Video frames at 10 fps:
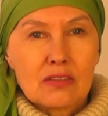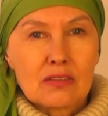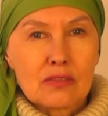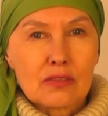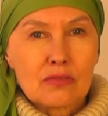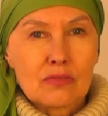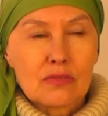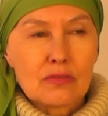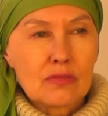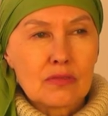Эм,
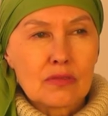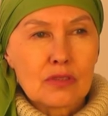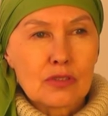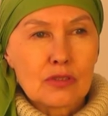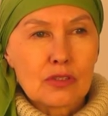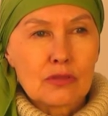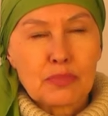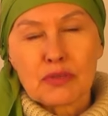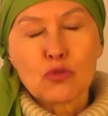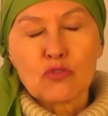
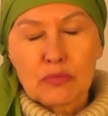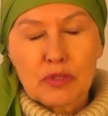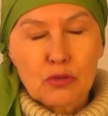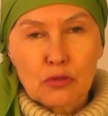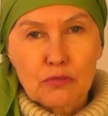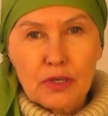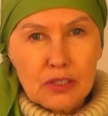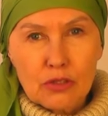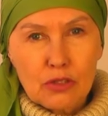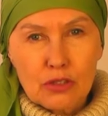приведу вам такой
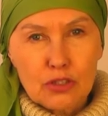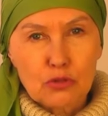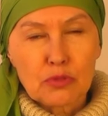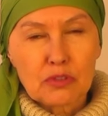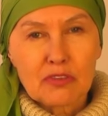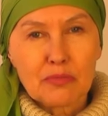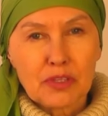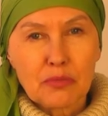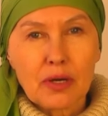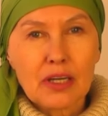факт, чтобы вы
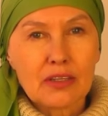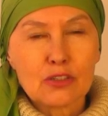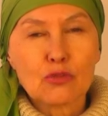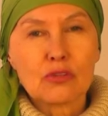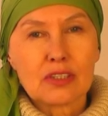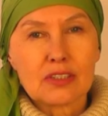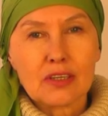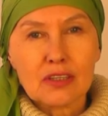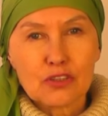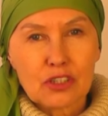понимали, насколько
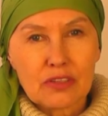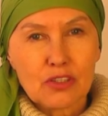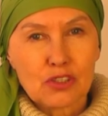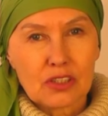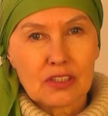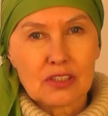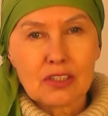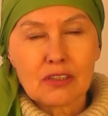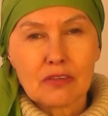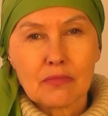сильно человеческое
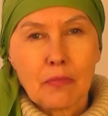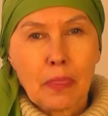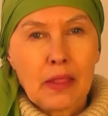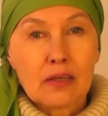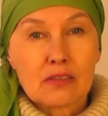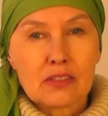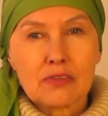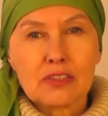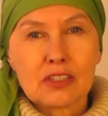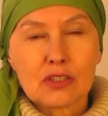тело
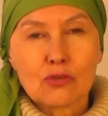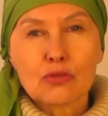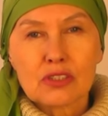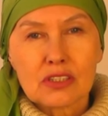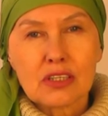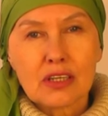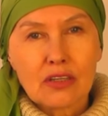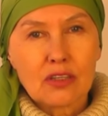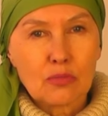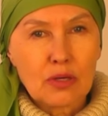зависит от
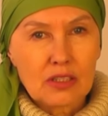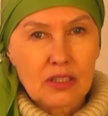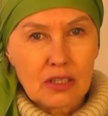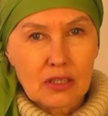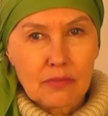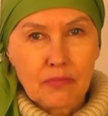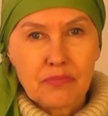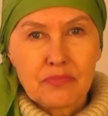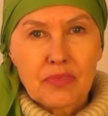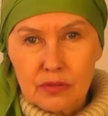состояния бактерий.
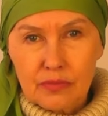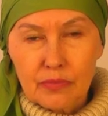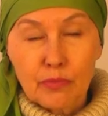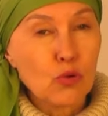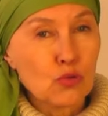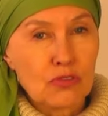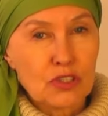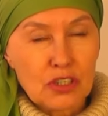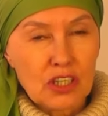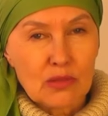По
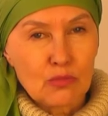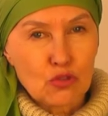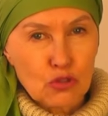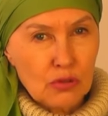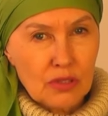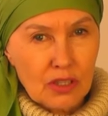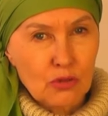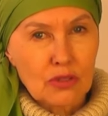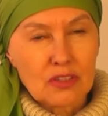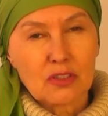утверждениям ученых,
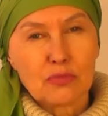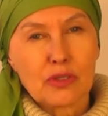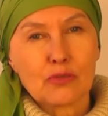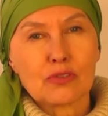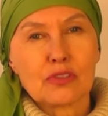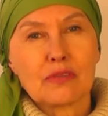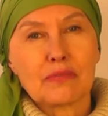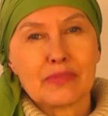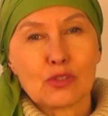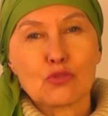которые занимаются
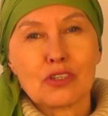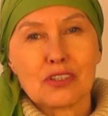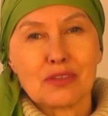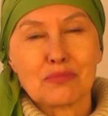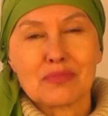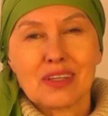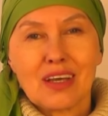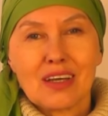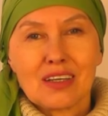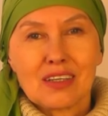изучением
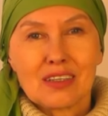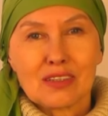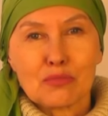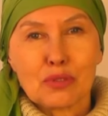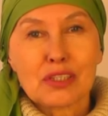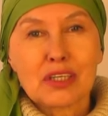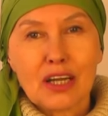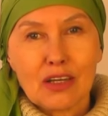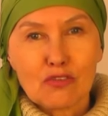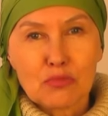э,
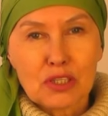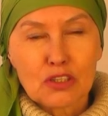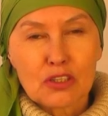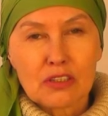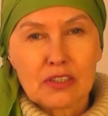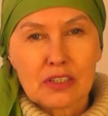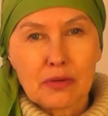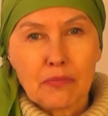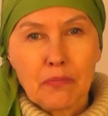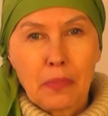бактериального мира
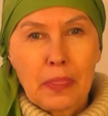человека –